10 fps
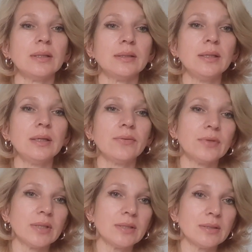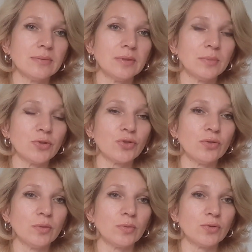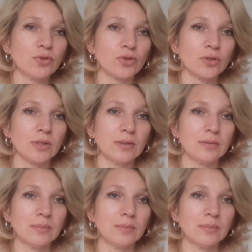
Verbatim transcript: И я вкратце вам еще немножечко